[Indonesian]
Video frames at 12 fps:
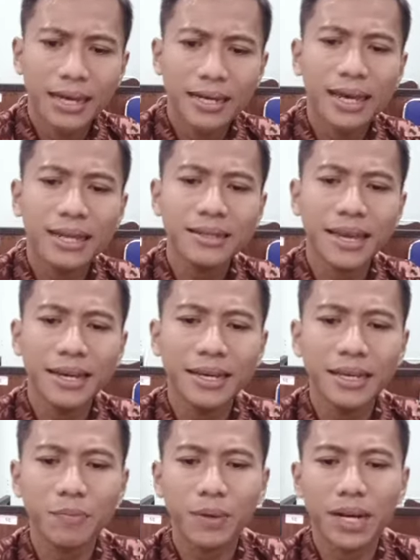Dan
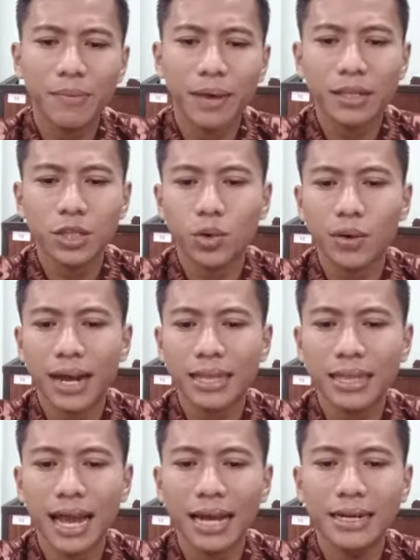teknik penerimaan
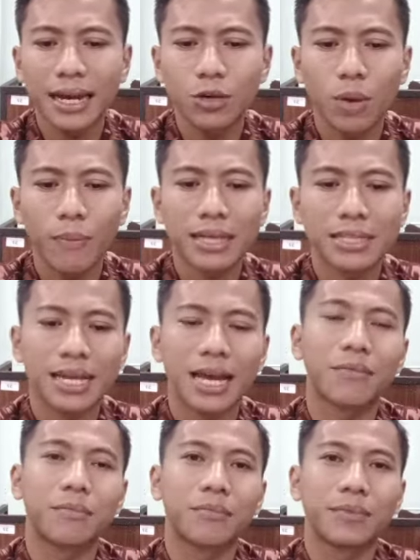tongkat ada dua
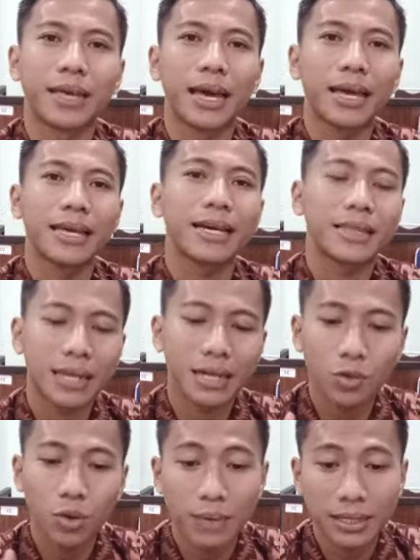macam, ya. Ingat ada
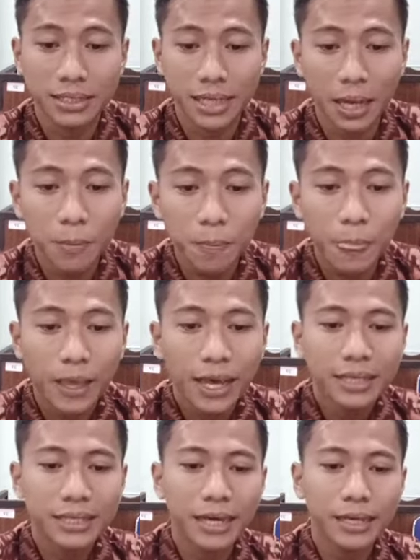dua macam,
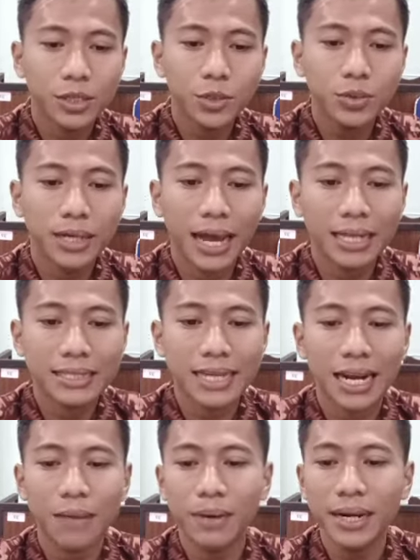yaitu dengan
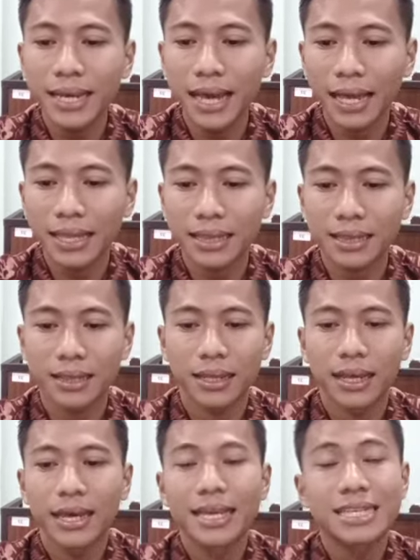cara melihat
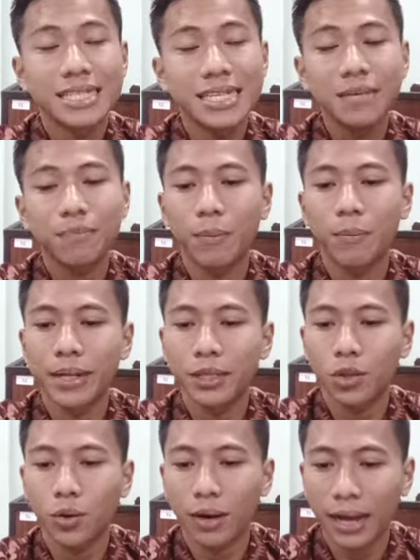si pemberi
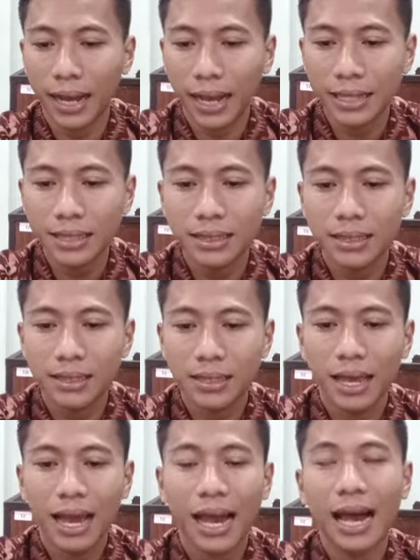tongkat
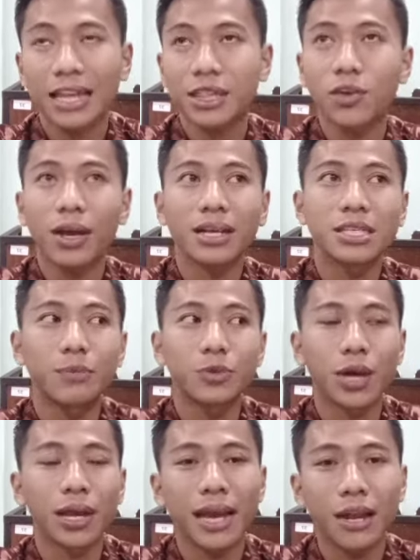atau yang disebut
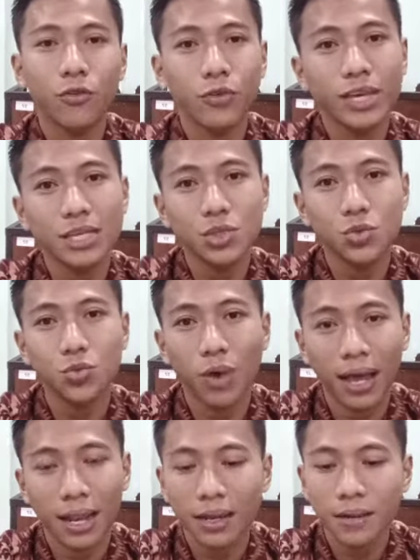juga dengan
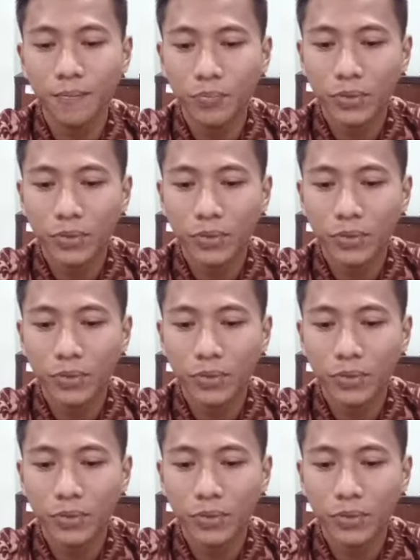visual